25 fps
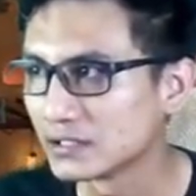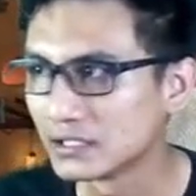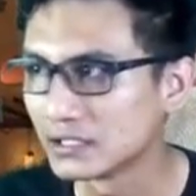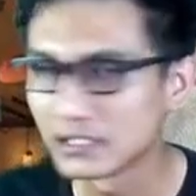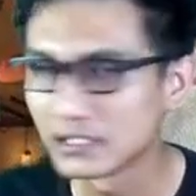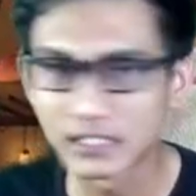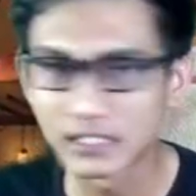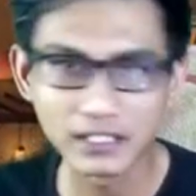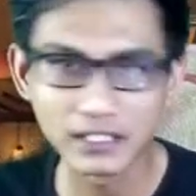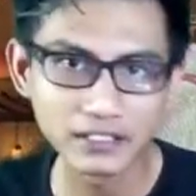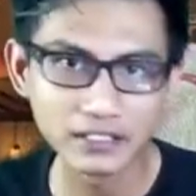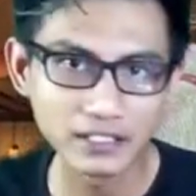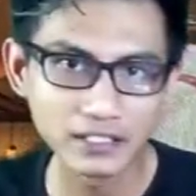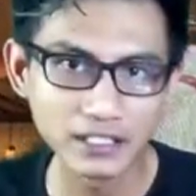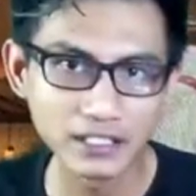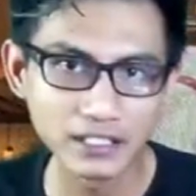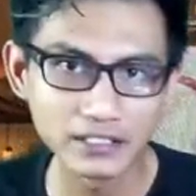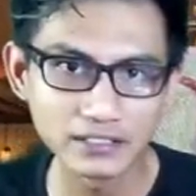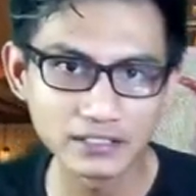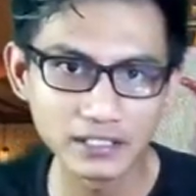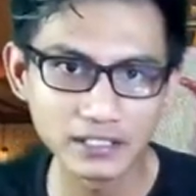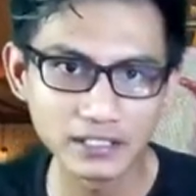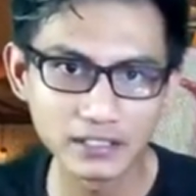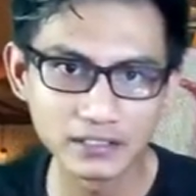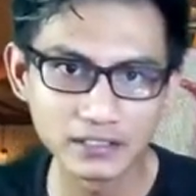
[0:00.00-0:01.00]

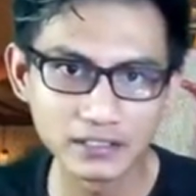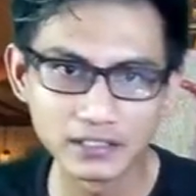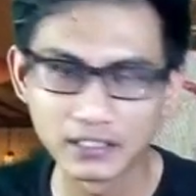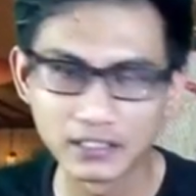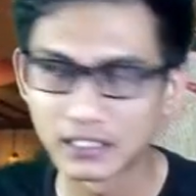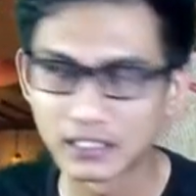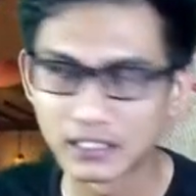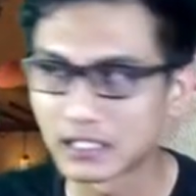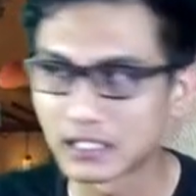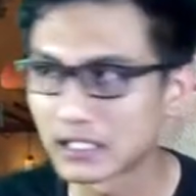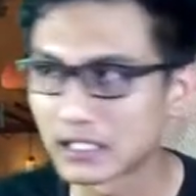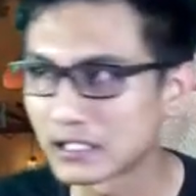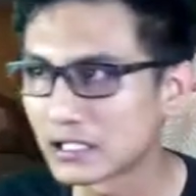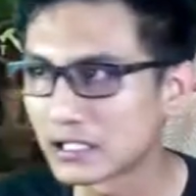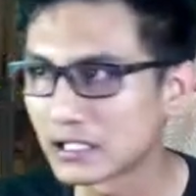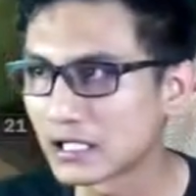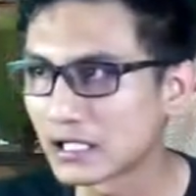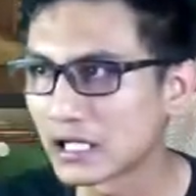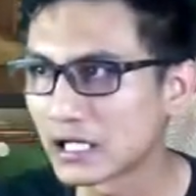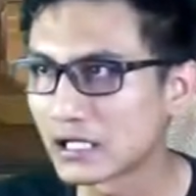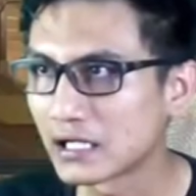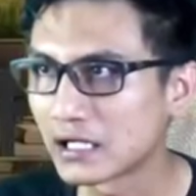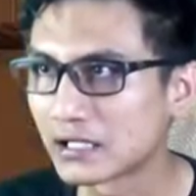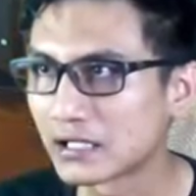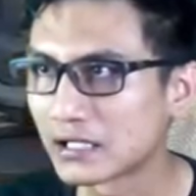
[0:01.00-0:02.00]
tiga-tiganya karena
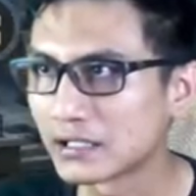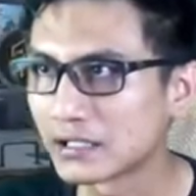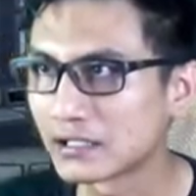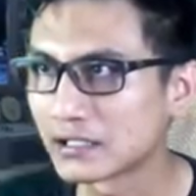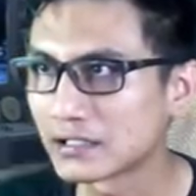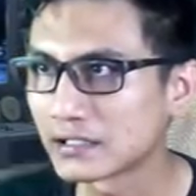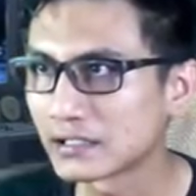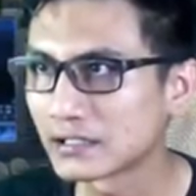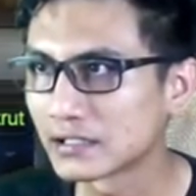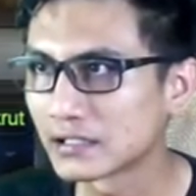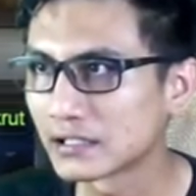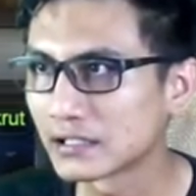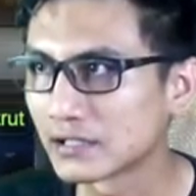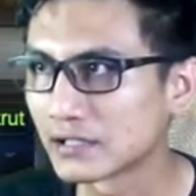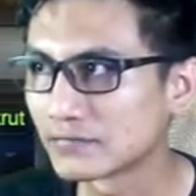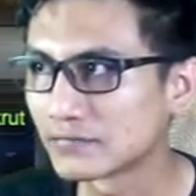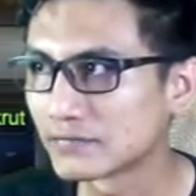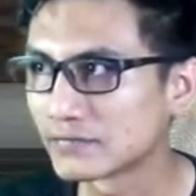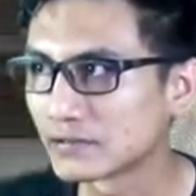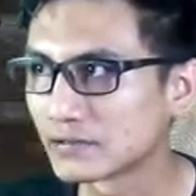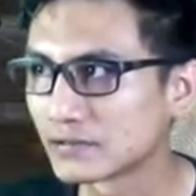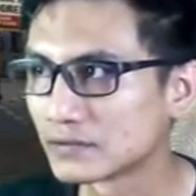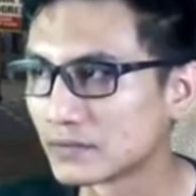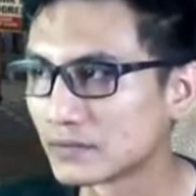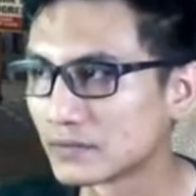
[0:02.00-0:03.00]
naik ke
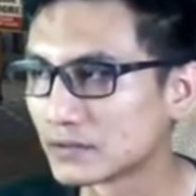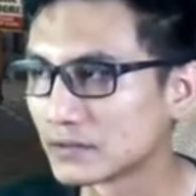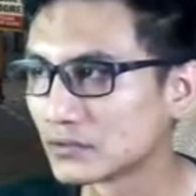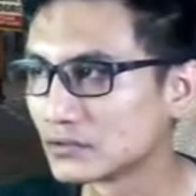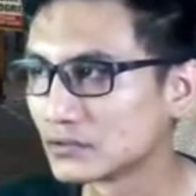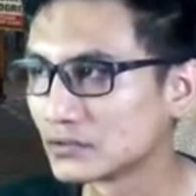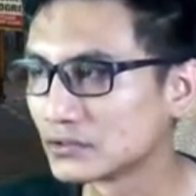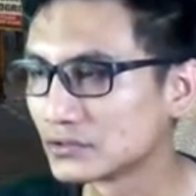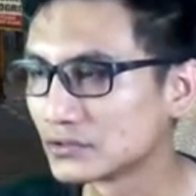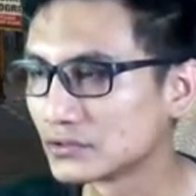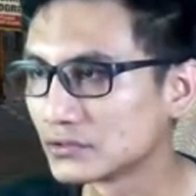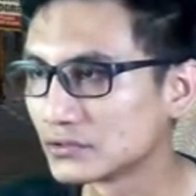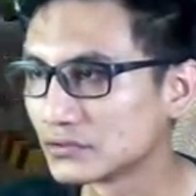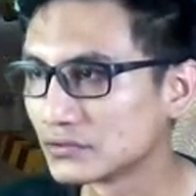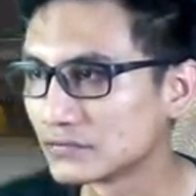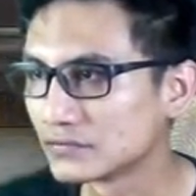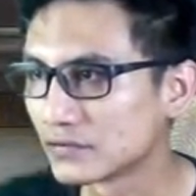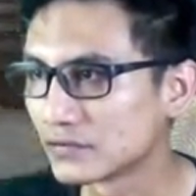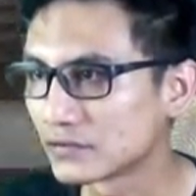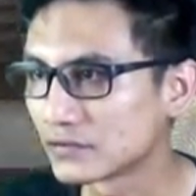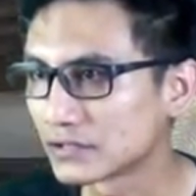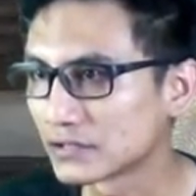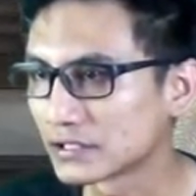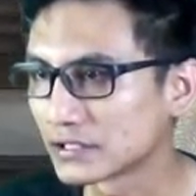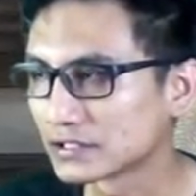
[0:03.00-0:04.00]
level 27
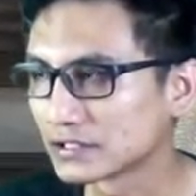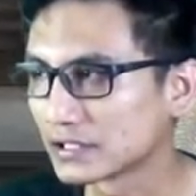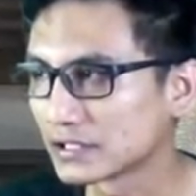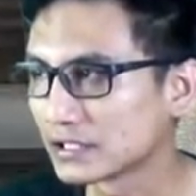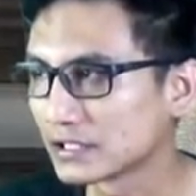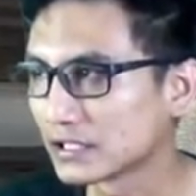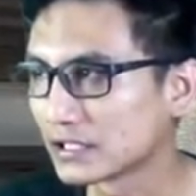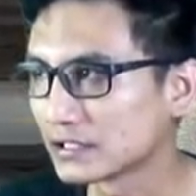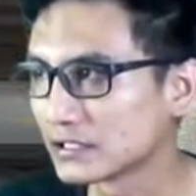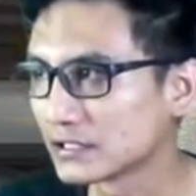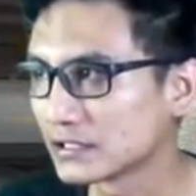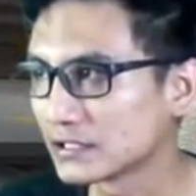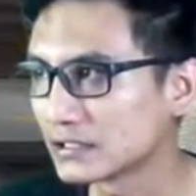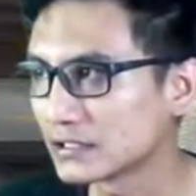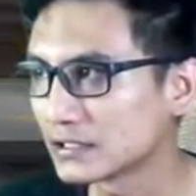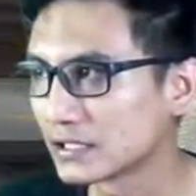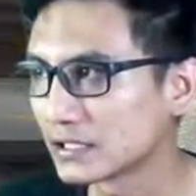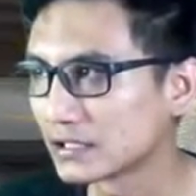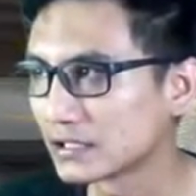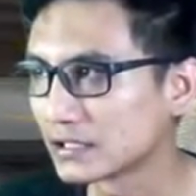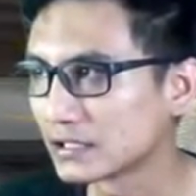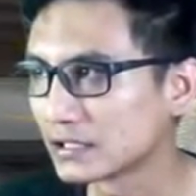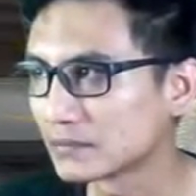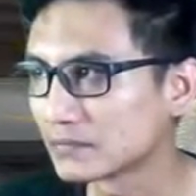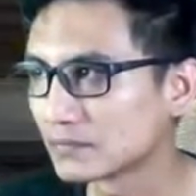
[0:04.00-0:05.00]
fortressnya nanti
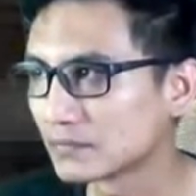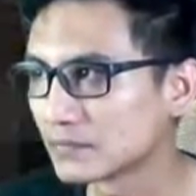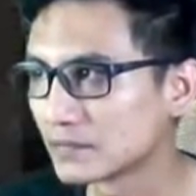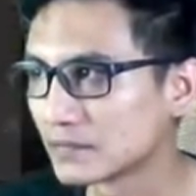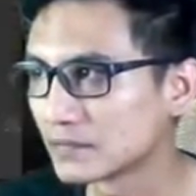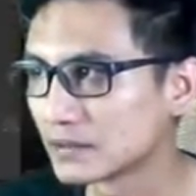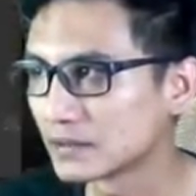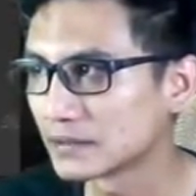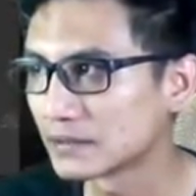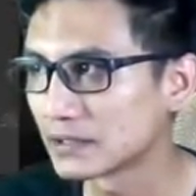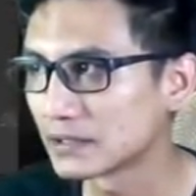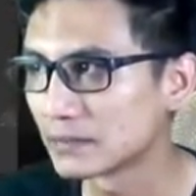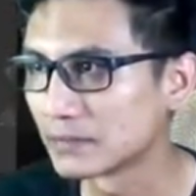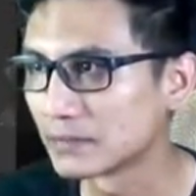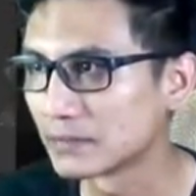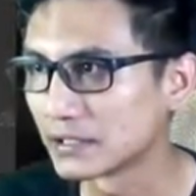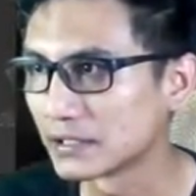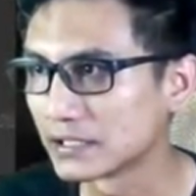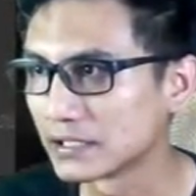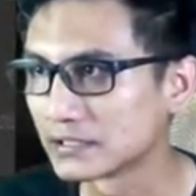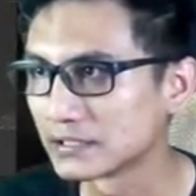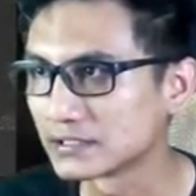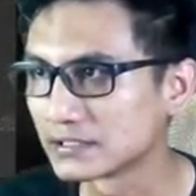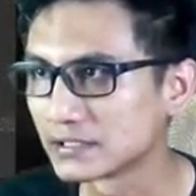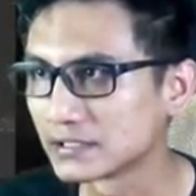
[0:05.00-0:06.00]
kalian ke
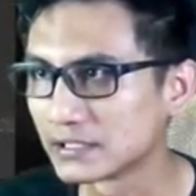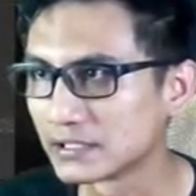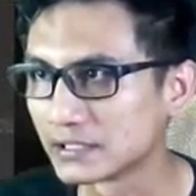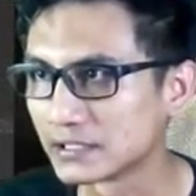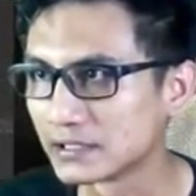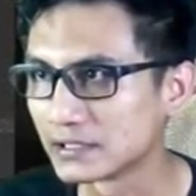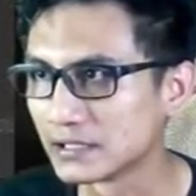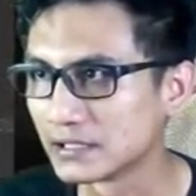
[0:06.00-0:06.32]
bagian sini